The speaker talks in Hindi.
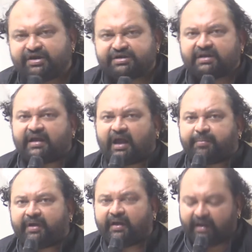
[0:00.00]
चीज़ें यहाँ
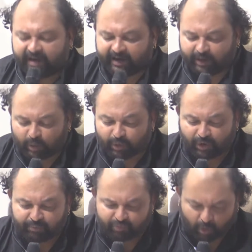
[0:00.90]
पे
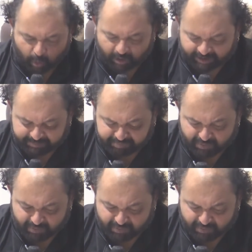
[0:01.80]
इंक्लूड हो गई